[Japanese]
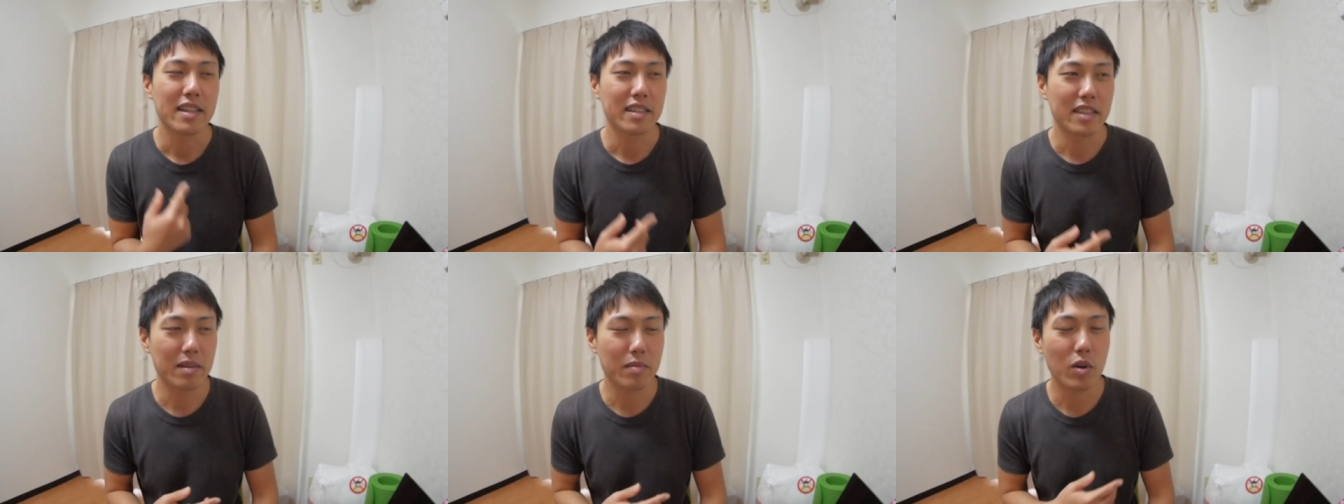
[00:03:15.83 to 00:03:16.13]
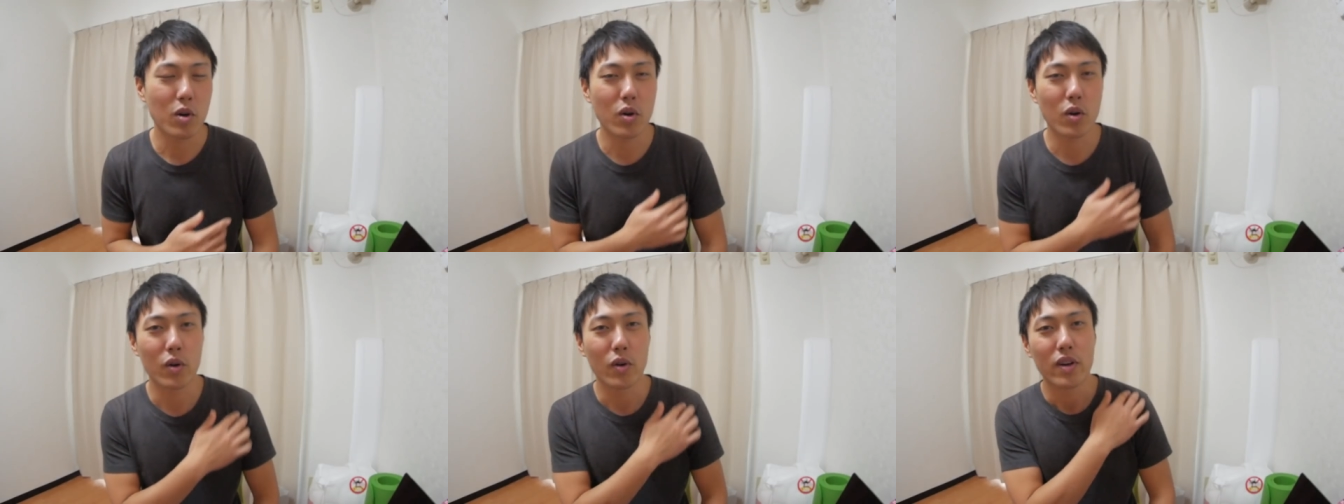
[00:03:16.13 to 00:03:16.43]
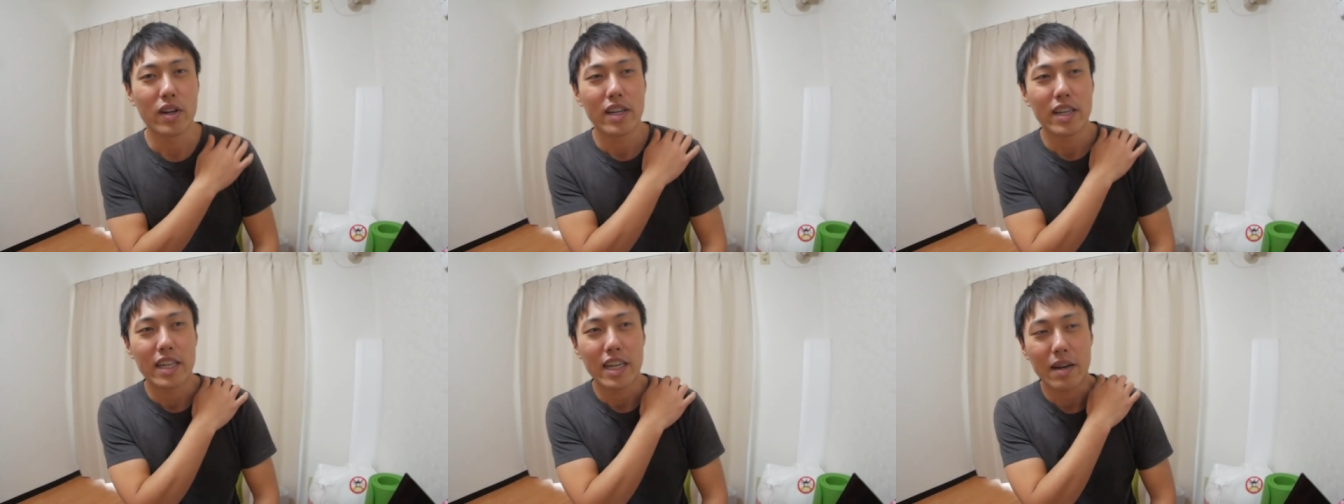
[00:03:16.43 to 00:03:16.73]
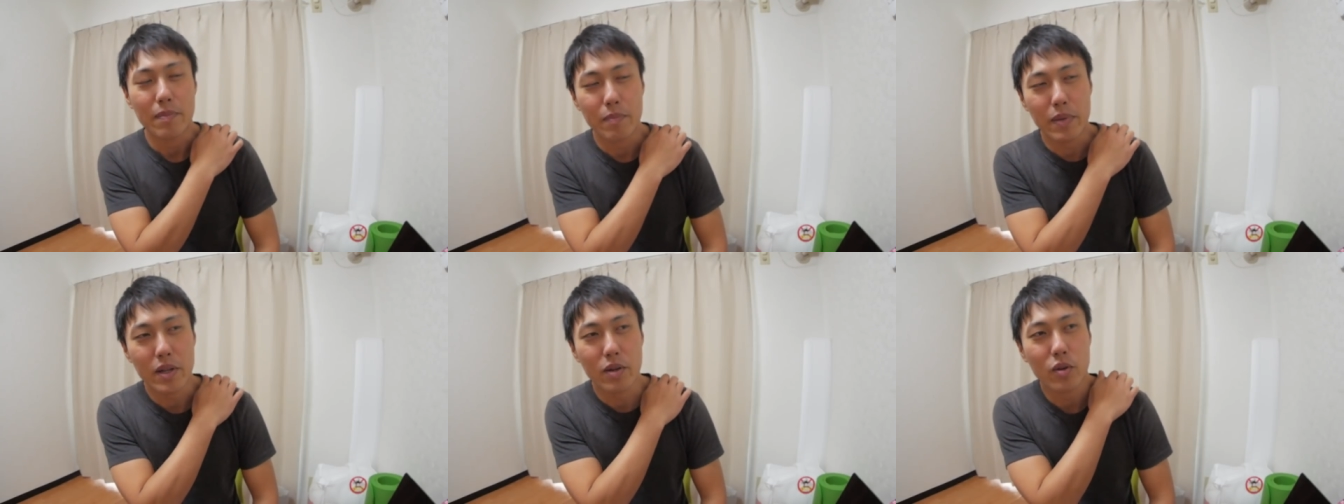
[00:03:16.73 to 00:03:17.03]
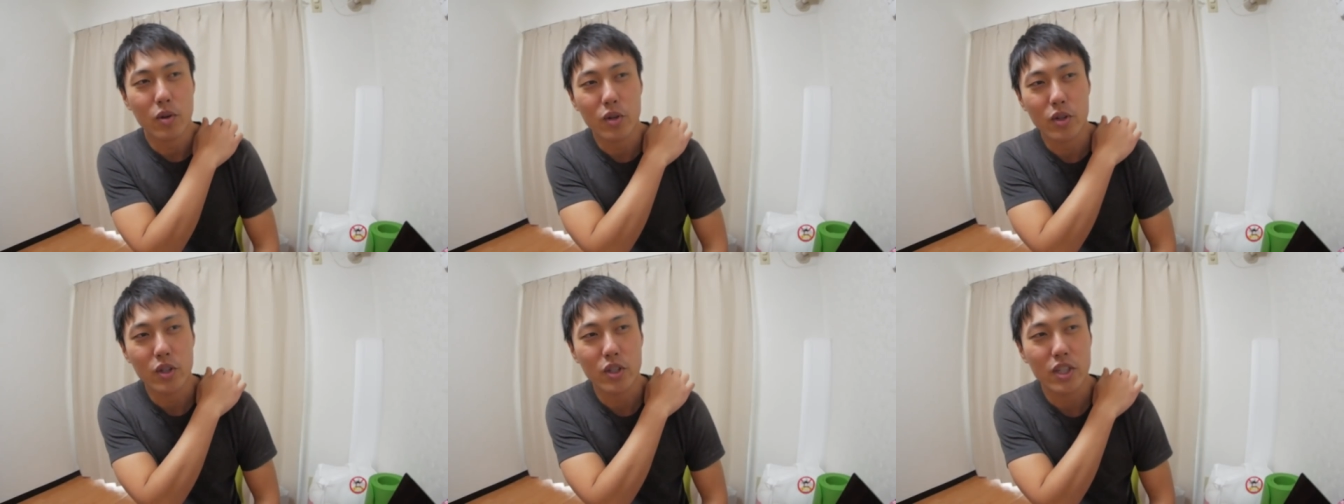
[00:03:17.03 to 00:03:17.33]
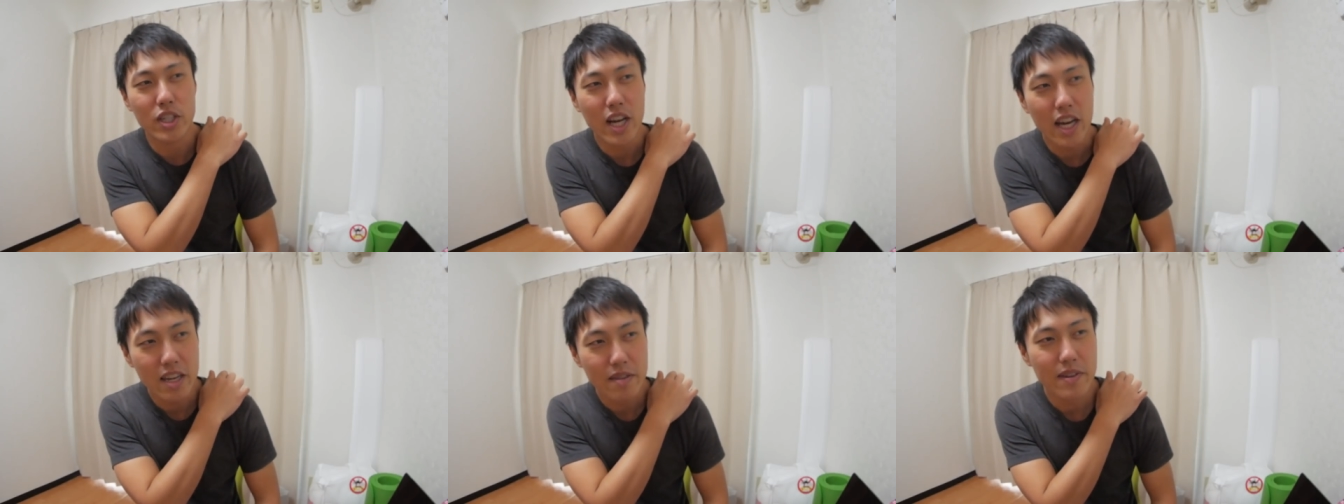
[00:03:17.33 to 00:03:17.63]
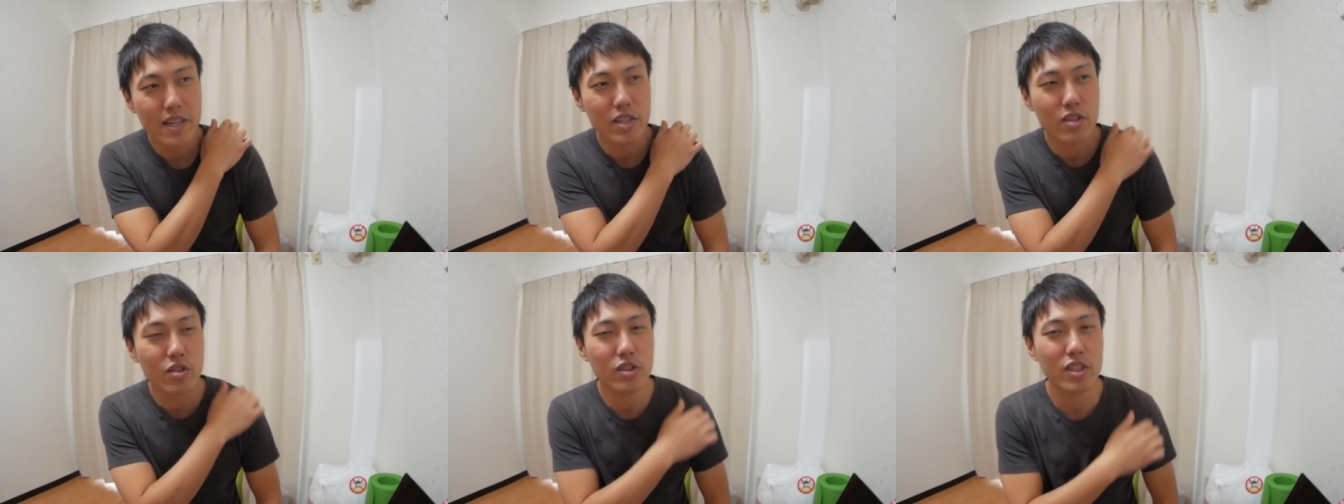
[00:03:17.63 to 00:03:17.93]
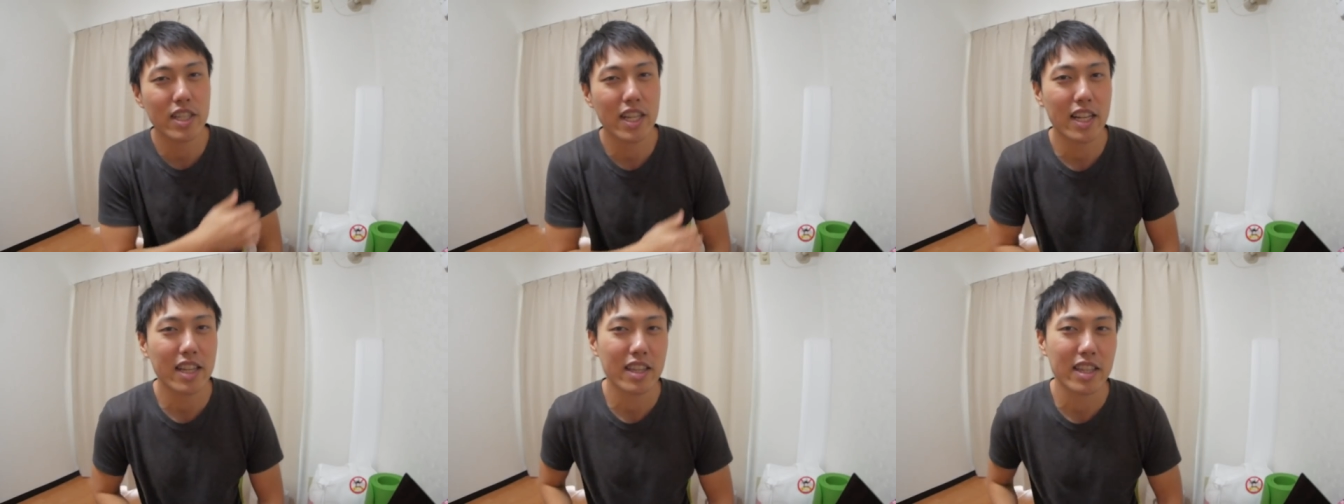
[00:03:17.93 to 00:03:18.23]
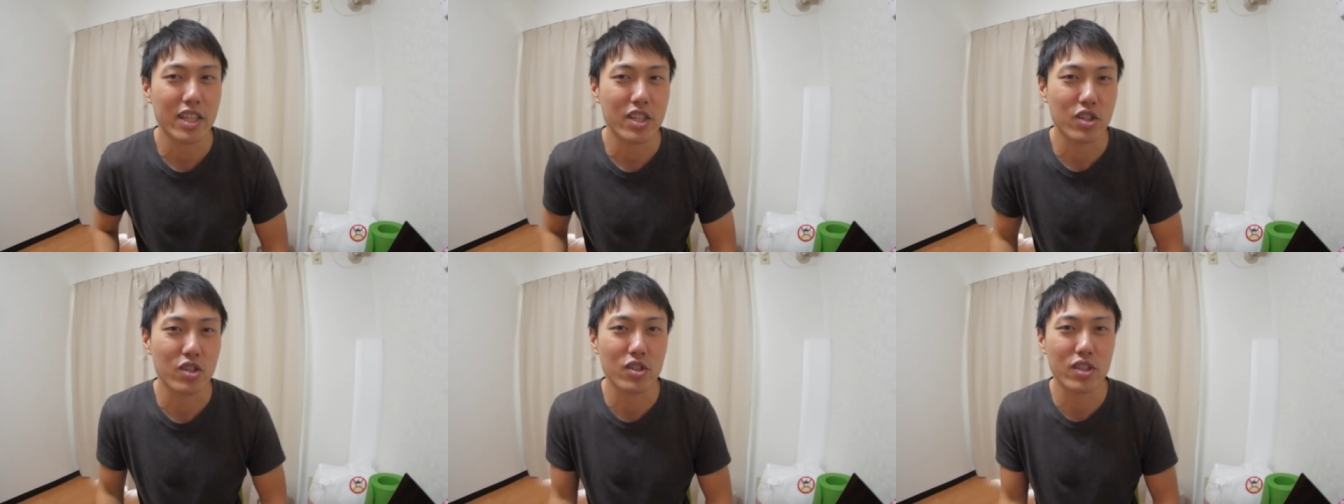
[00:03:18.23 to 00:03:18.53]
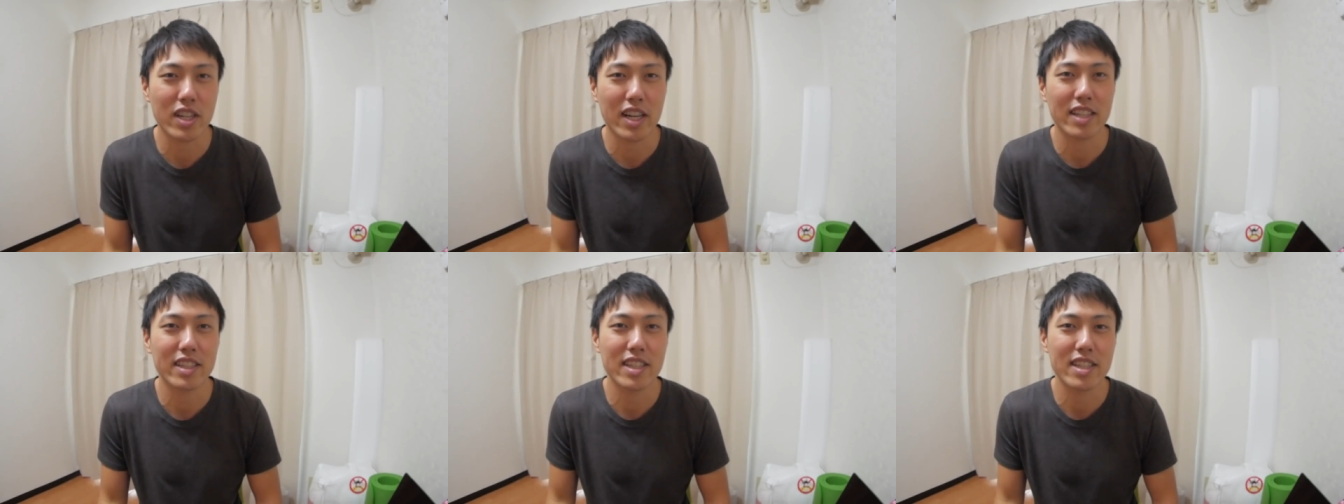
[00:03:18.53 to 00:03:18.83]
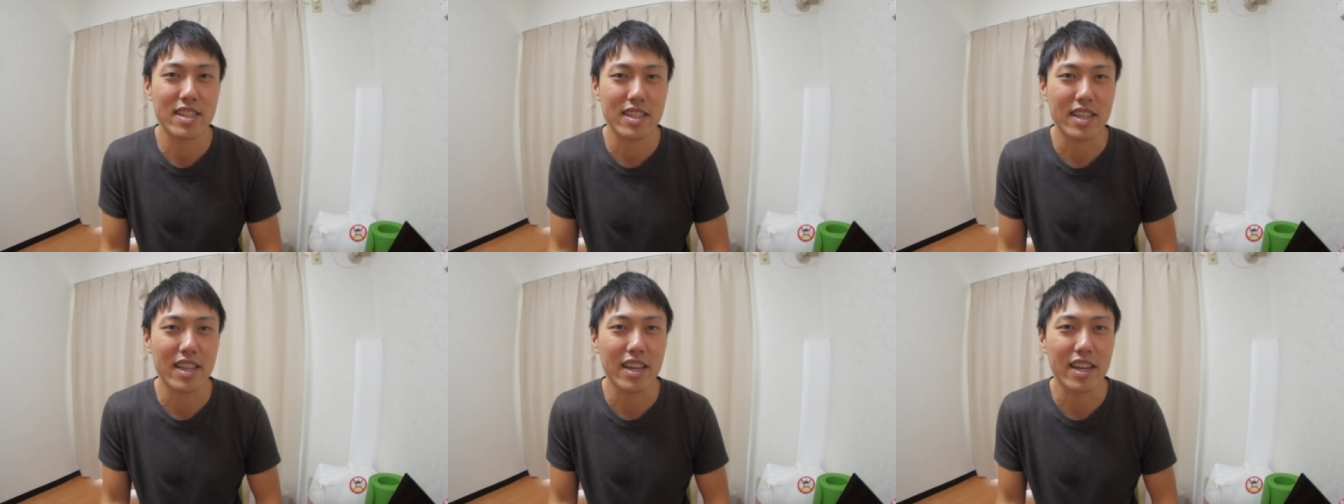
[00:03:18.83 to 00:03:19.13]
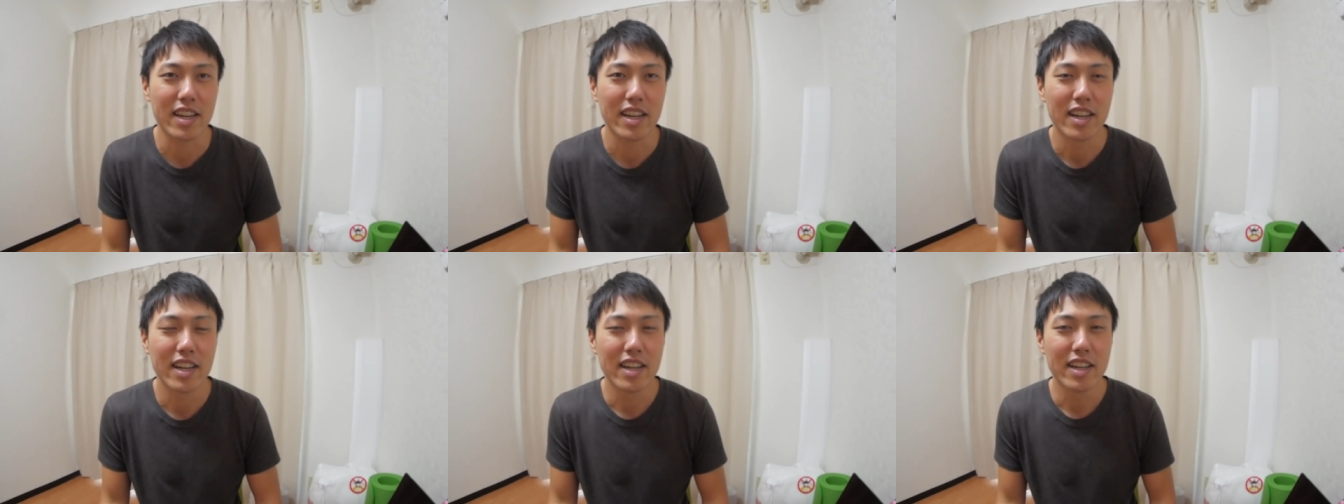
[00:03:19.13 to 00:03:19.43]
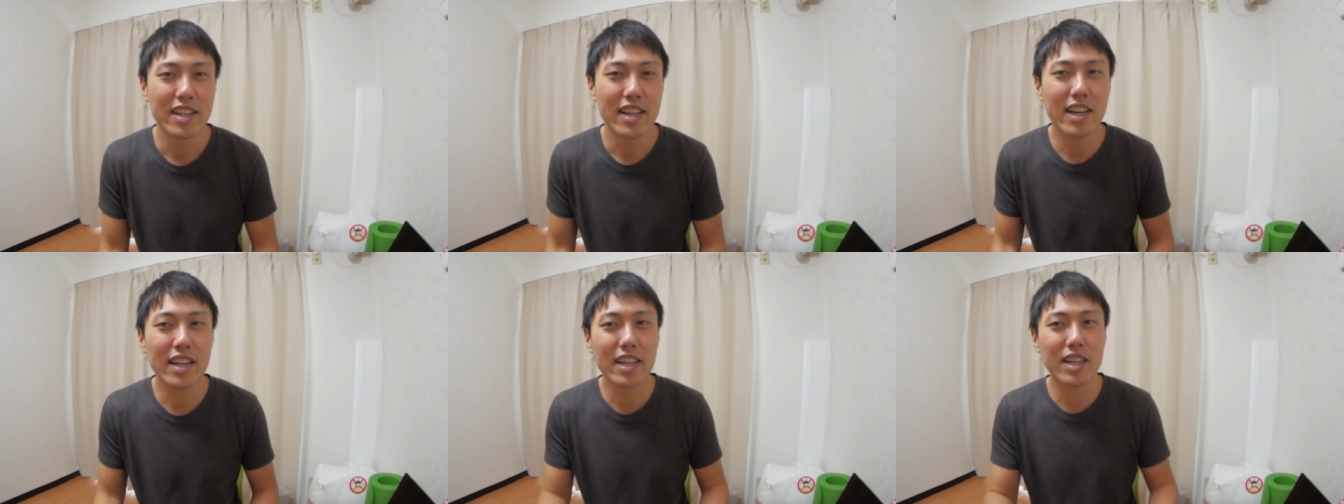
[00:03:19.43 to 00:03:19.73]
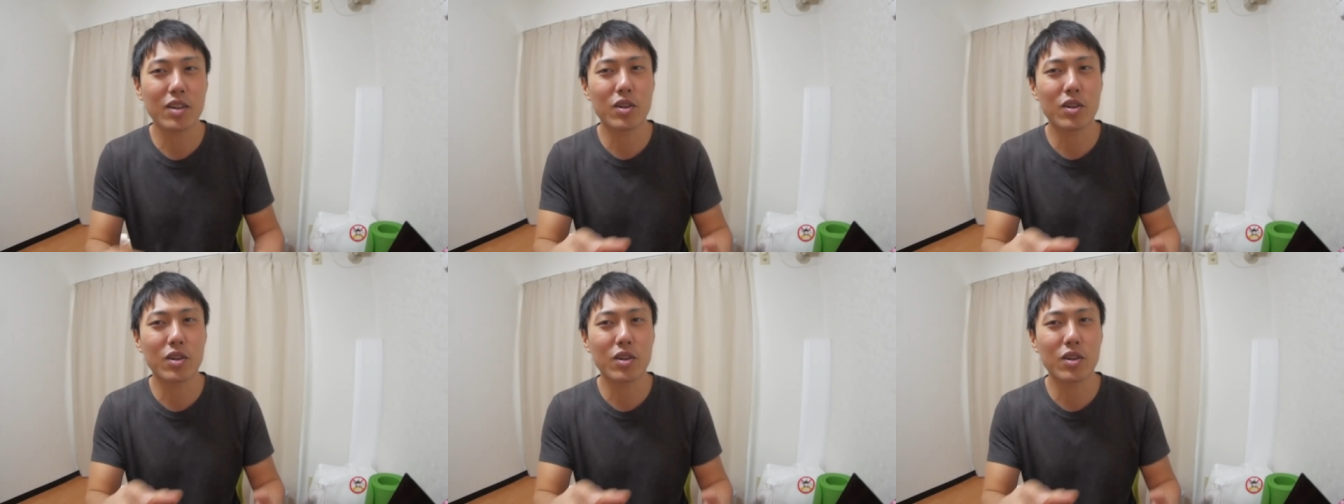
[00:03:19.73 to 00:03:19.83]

でも、やっぱりこう暗い場所になった瞬間ですね、なんか